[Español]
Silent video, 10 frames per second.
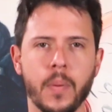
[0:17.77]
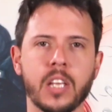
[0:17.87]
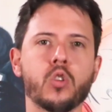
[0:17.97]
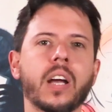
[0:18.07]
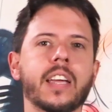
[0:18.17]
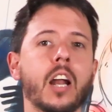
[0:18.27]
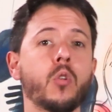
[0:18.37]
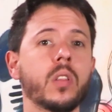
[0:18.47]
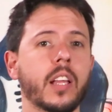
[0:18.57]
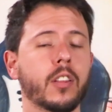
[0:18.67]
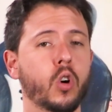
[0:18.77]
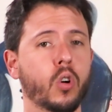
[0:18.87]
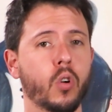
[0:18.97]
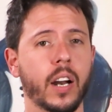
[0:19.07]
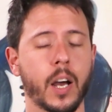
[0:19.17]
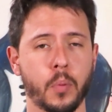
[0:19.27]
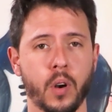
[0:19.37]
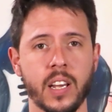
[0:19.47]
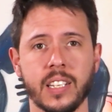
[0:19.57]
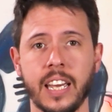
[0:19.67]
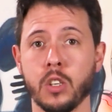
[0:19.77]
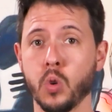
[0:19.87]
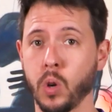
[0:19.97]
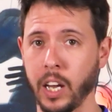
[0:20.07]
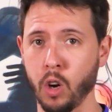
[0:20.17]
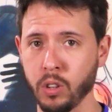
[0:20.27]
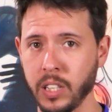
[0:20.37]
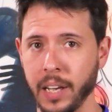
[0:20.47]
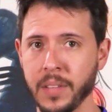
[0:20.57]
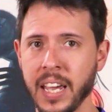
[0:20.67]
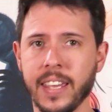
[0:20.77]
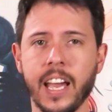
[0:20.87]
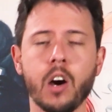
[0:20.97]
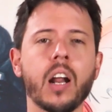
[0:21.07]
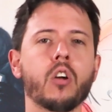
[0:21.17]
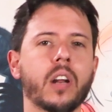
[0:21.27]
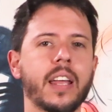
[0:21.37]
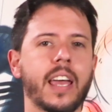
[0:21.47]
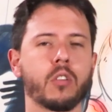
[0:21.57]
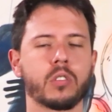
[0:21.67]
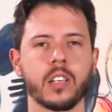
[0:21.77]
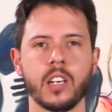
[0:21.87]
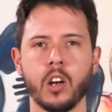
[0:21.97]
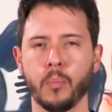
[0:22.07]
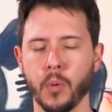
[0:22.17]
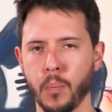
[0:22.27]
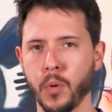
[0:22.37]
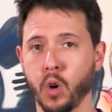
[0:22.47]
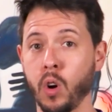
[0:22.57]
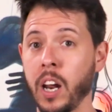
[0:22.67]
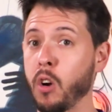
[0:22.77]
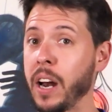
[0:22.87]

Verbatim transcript: Pachuca ya lo intentó con el japonés Keisuke Honda, y ahora los Rayados hacen lo propio con el